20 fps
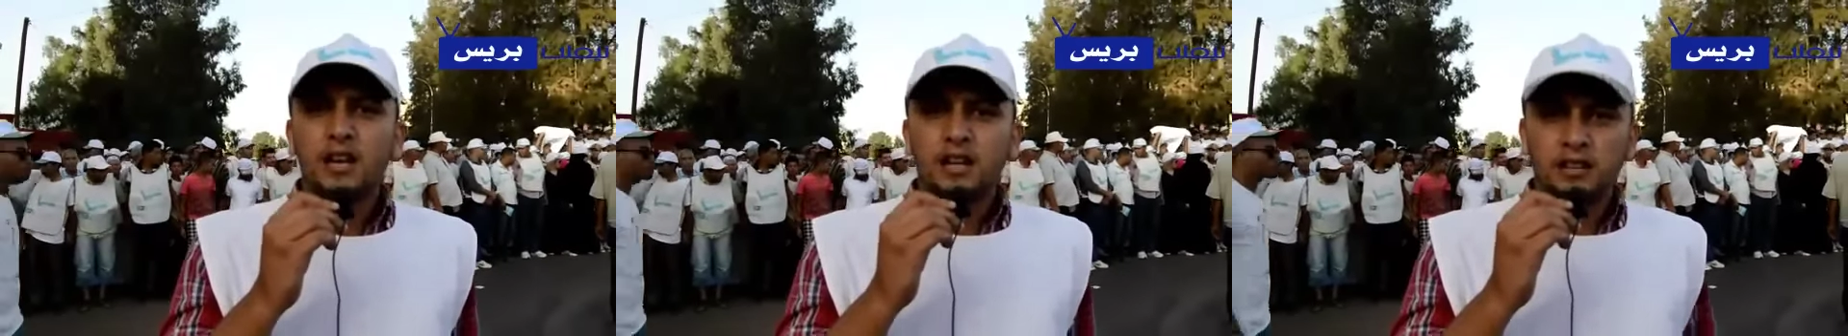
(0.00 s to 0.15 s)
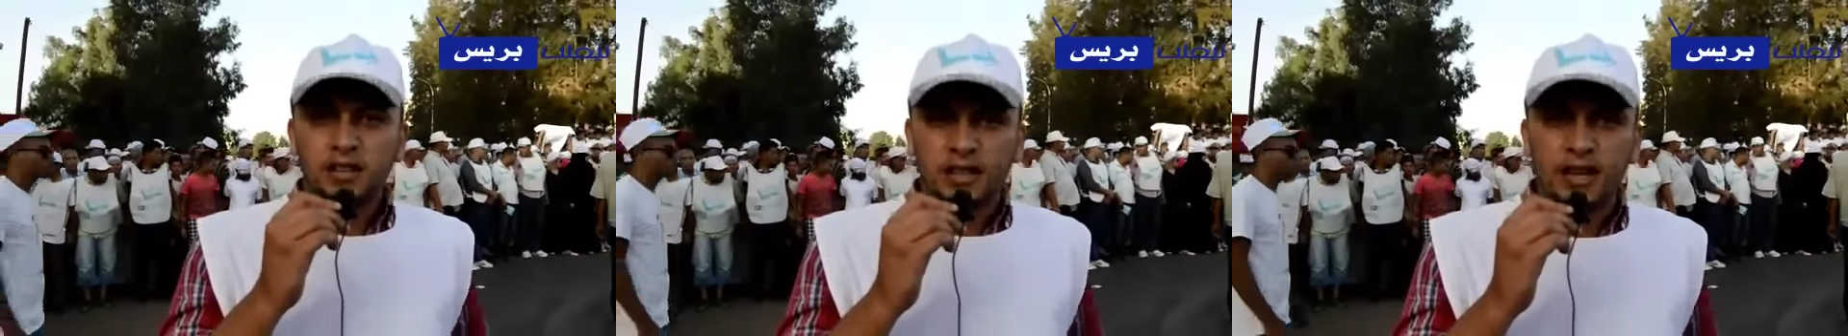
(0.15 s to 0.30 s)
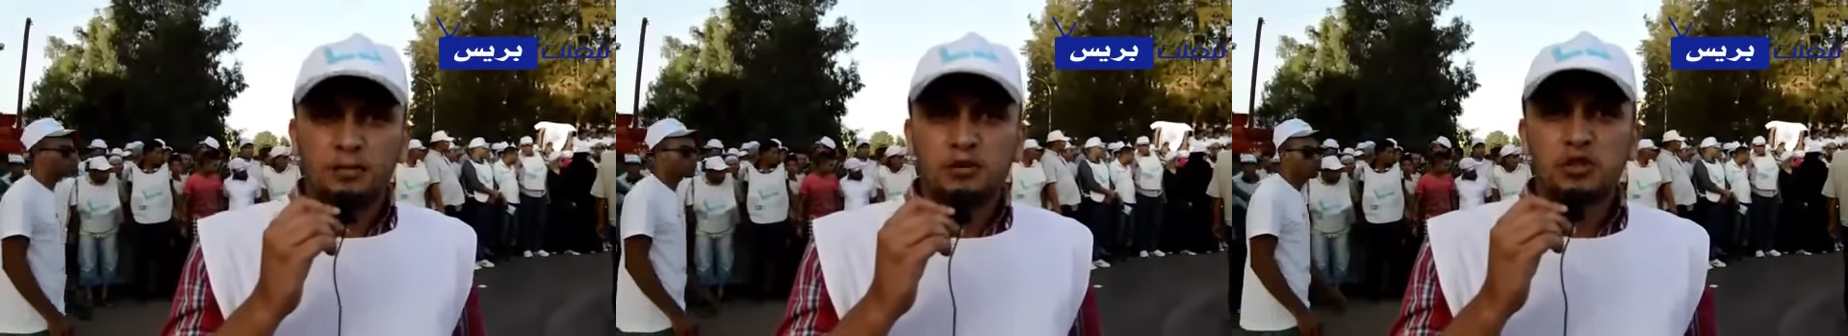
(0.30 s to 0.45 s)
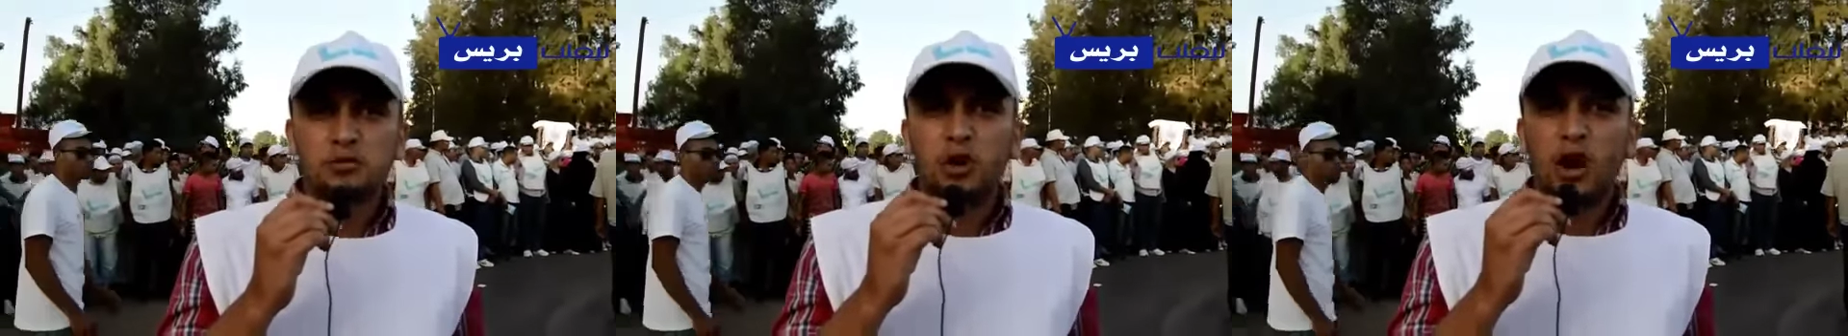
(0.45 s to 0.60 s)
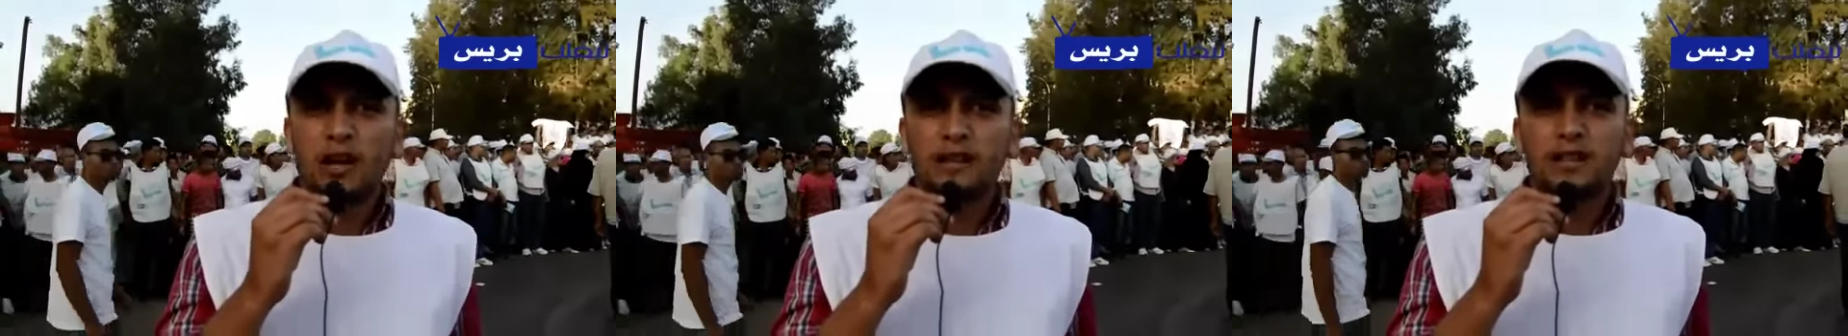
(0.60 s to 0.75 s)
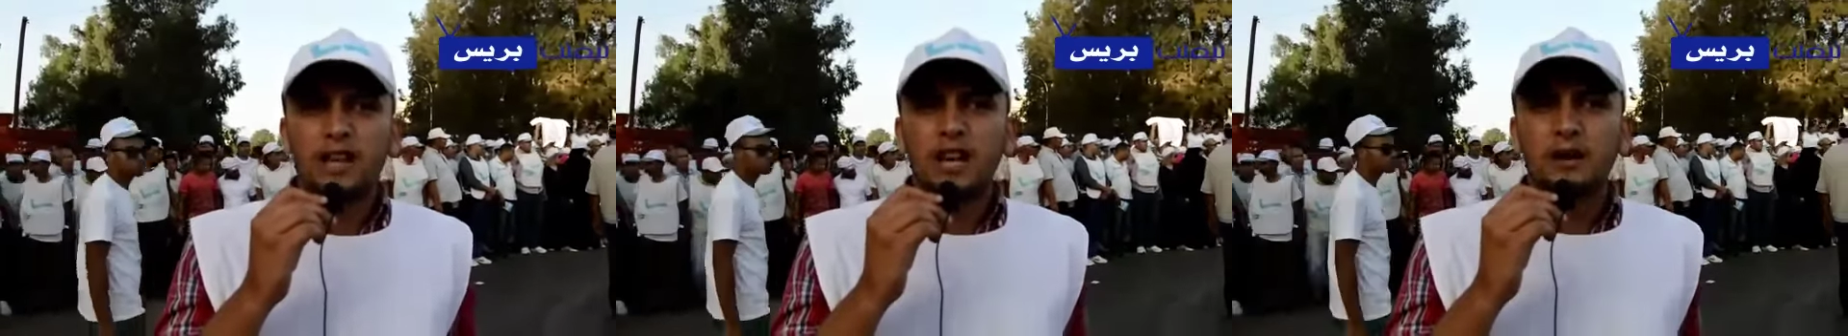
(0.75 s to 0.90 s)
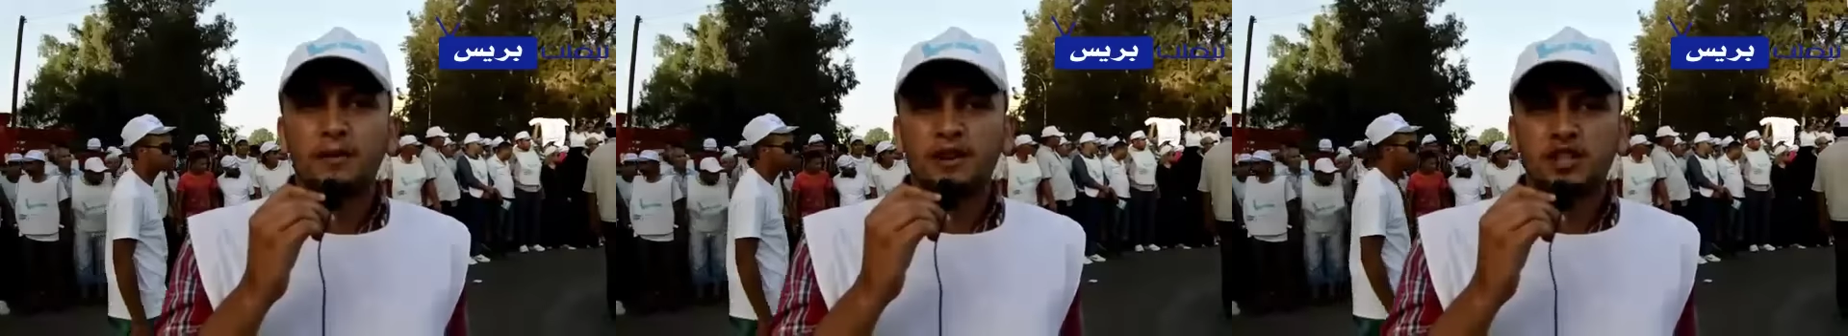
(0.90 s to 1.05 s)
درنا مجموعه
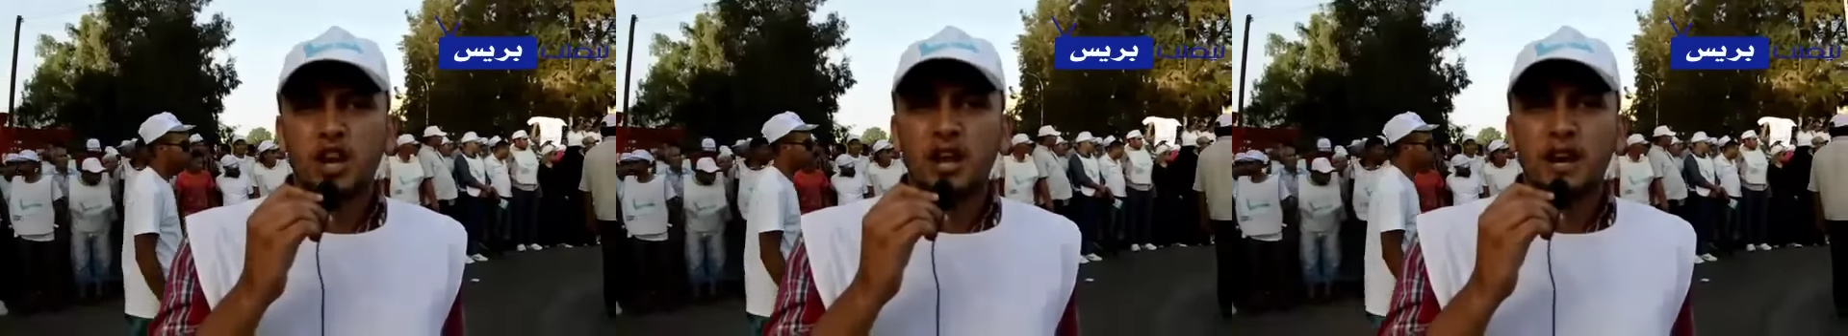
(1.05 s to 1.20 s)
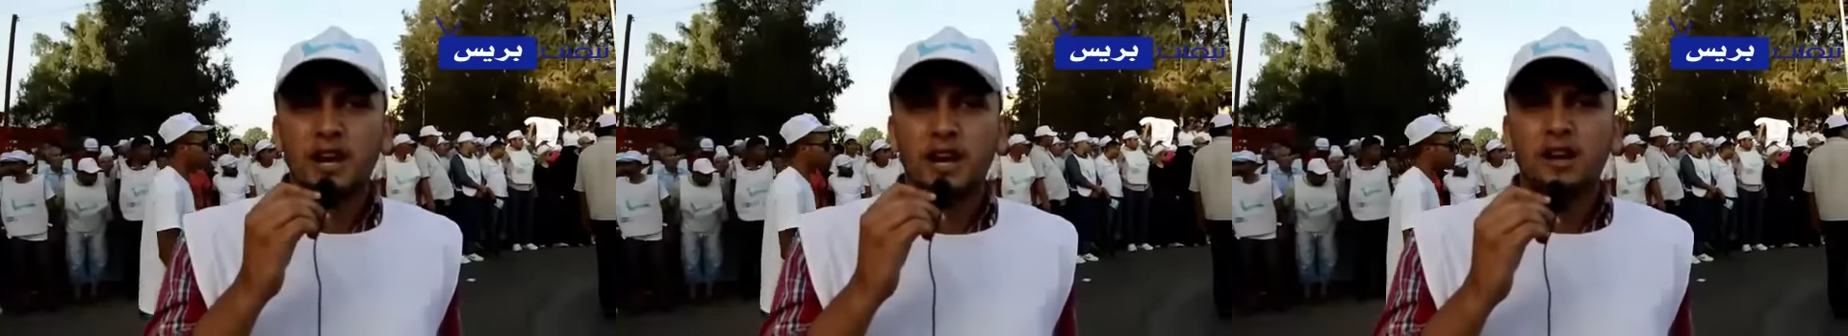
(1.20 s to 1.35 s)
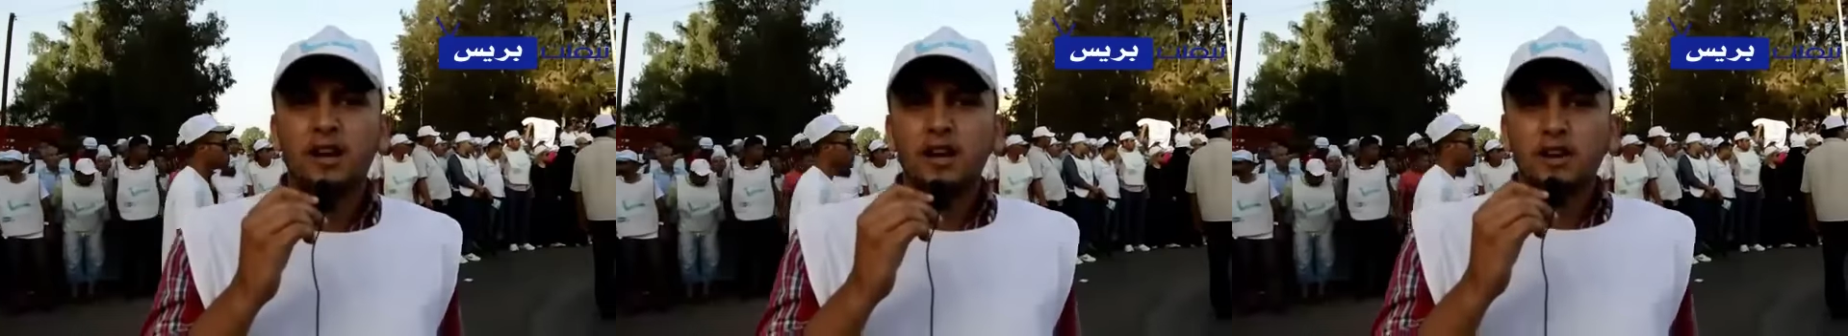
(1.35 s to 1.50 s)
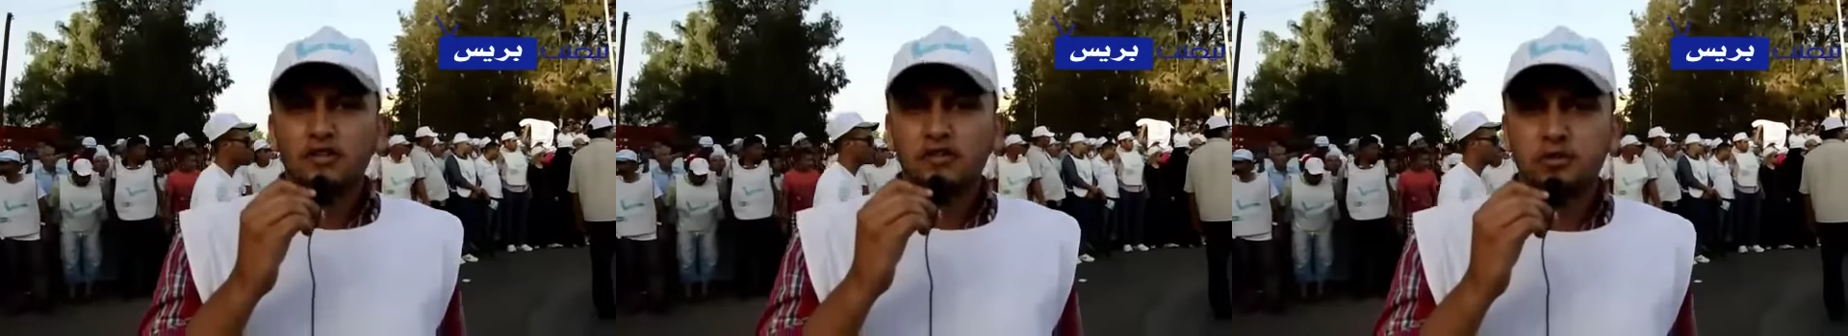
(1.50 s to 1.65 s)
ديال المشاريع